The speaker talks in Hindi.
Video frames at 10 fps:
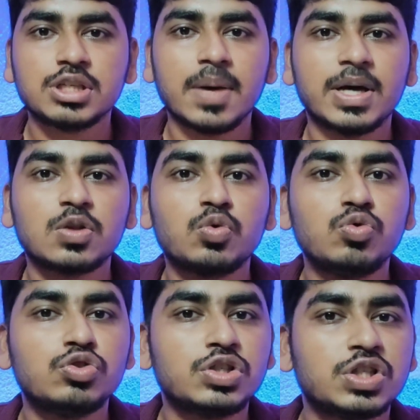उसके बाद
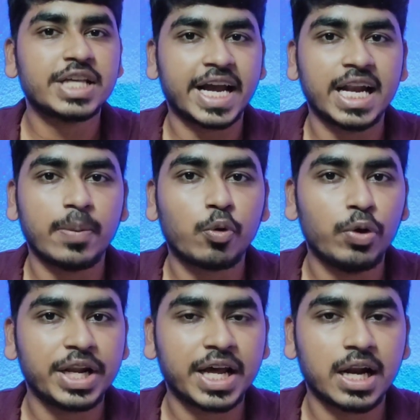कुछ सेकेंड
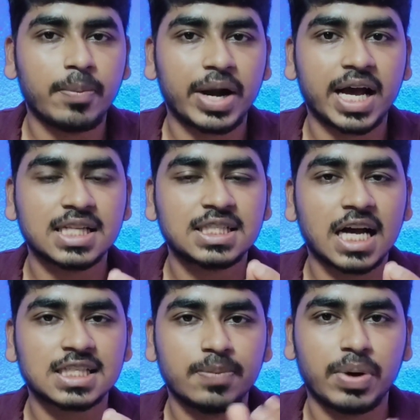आपको वेट करना पड़ेगा
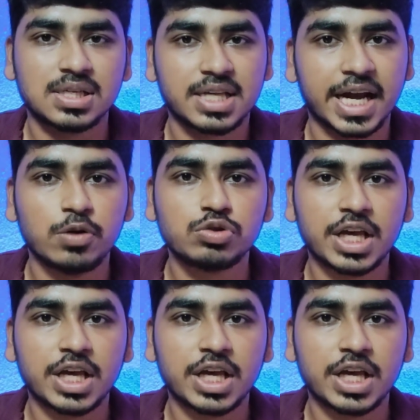चार से पांच सेकेंड